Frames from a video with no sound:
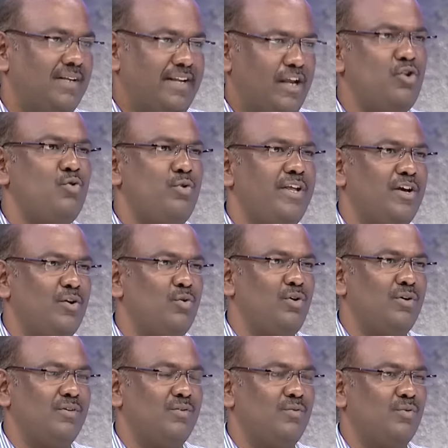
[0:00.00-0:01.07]
என்னுடைய
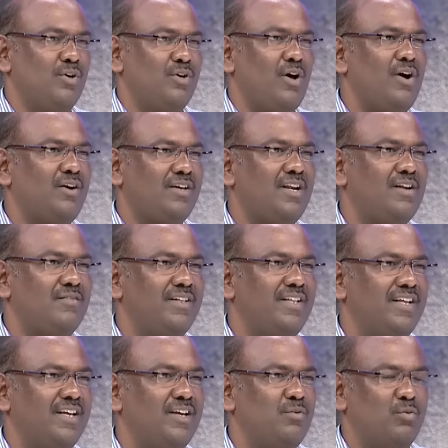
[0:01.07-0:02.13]
ரோல் ஒரு டாக்டராக
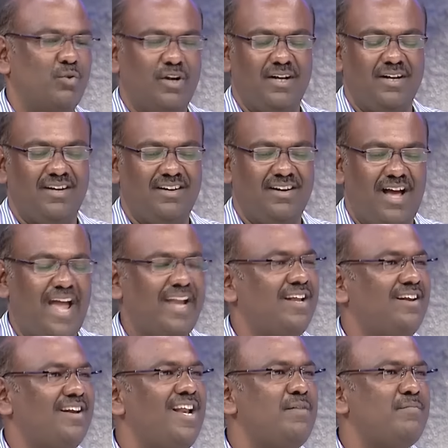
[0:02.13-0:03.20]
வந்து ஒரு ஐ
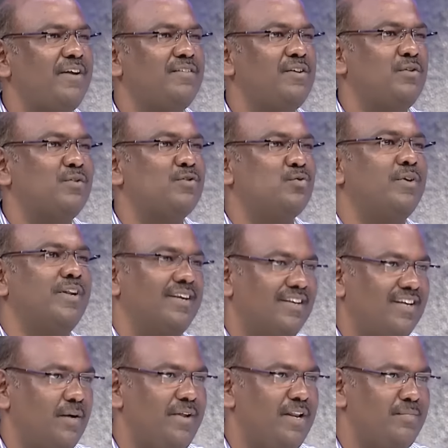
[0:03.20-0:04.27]
கேன் ரேட் மை செல் டு ஸ்டூடெண்ட்
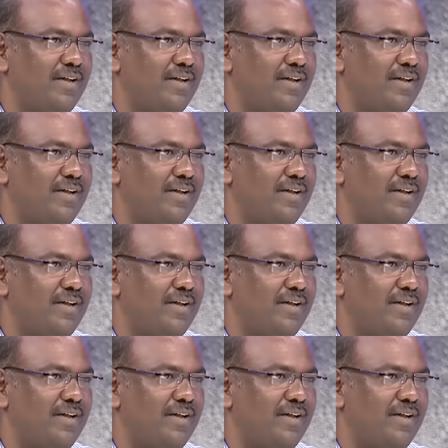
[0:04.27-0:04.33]
எப்படின்னு